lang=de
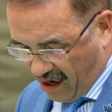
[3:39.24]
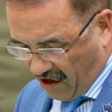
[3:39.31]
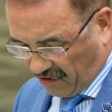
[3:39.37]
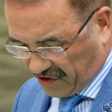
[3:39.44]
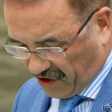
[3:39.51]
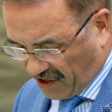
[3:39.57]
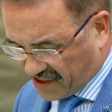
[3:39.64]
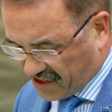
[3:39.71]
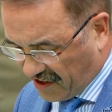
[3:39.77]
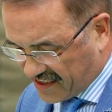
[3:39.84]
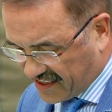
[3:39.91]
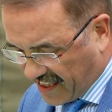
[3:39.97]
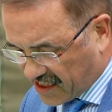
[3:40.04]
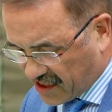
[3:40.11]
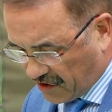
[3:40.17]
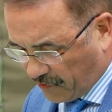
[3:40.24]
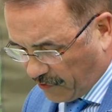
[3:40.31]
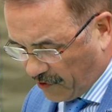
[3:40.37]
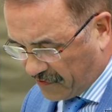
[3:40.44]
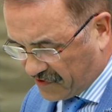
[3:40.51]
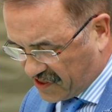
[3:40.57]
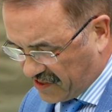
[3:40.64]
Und
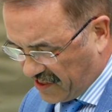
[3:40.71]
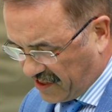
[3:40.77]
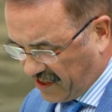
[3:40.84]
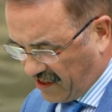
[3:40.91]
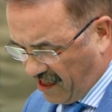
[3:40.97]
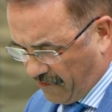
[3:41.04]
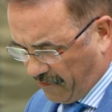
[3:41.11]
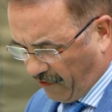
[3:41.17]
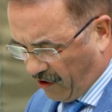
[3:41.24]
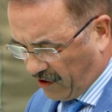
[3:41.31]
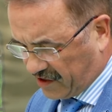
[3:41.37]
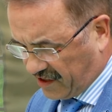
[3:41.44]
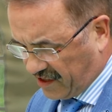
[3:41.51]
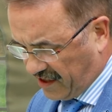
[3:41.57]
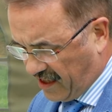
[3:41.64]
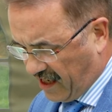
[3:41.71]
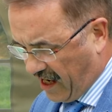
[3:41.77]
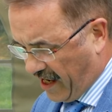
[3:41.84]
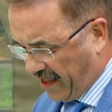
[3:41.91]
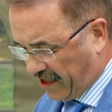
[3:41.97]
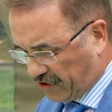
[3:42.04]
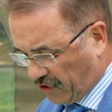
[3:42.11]
1956 erfolgte
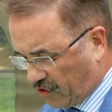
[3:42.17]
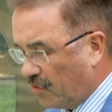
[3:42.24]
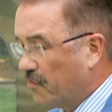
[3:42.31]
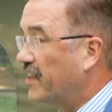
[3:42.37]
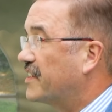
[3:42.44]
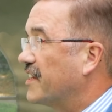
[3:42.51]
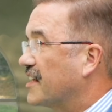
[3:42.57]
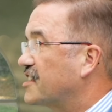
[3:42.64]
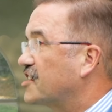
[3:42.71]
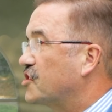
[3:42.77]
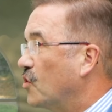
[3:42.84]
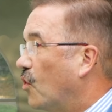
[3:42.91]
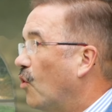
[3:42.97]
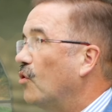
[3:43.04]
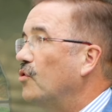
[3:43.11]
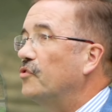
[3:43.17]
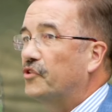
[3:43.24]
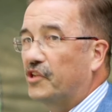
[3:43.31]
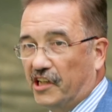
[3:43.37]
eine Dokumentation,